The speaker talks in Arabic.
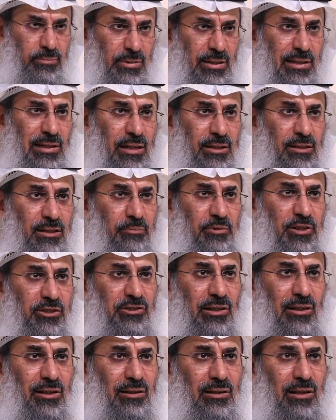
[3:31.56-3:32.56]
الى النبي
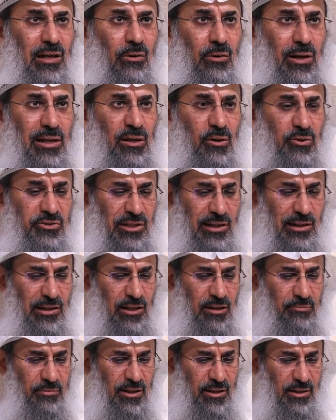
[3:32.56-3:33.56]
صلى الله عليه
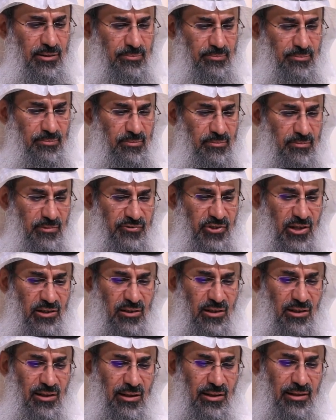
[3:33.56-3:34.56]
وسلم
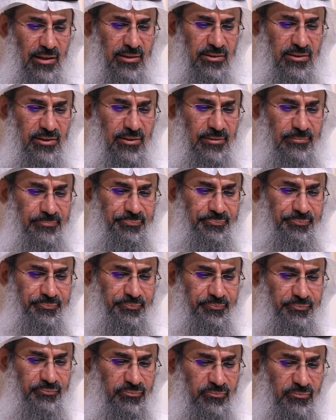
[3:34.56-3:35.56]
فقالت
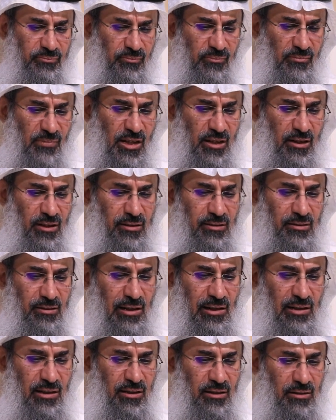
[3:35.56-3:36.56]
ان
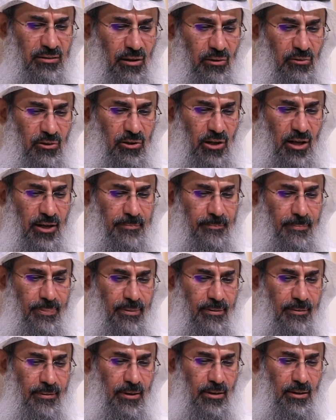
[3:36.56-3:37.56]
لي ضره
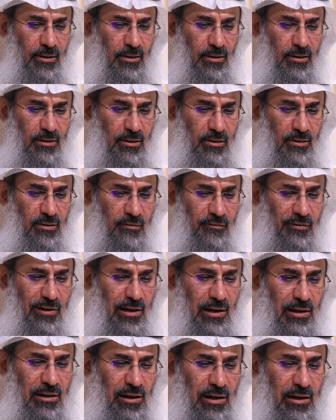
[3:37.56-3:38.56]

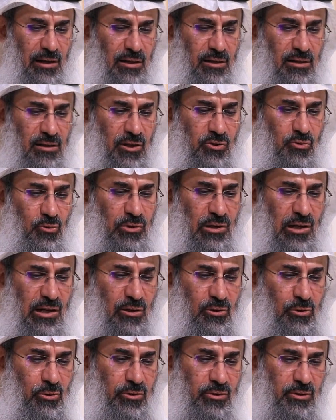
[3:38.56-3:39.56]
فهل علي
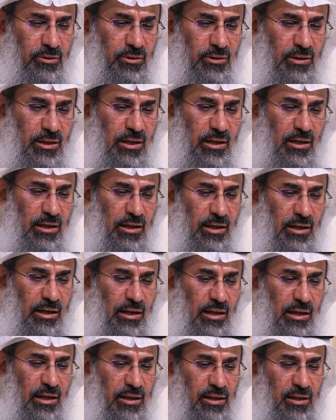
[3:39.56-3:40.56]
جناح ان
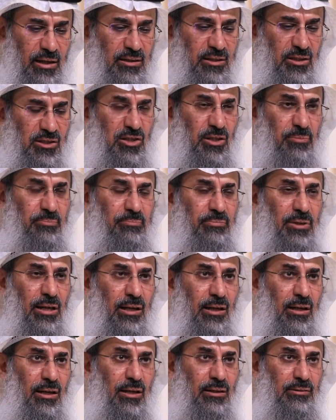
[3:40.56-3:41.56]

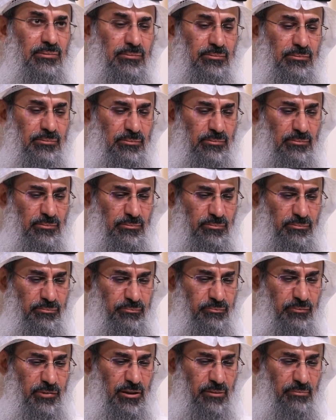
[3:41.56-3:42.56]
اتشبع
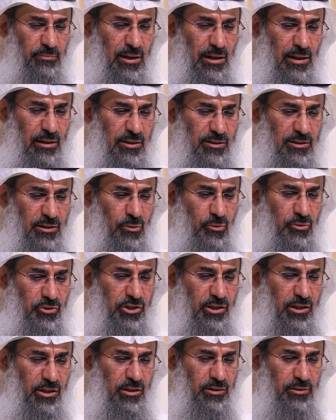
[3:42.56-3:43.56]
من مال
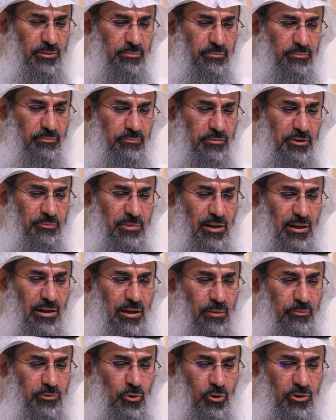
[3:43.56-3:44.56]
زوجي بما
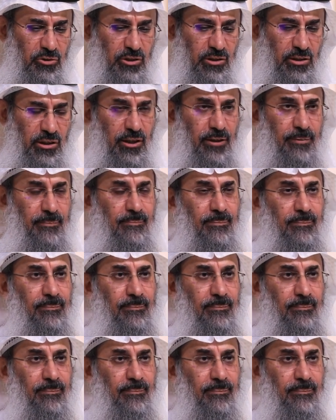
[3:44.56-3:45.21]
لم يعطني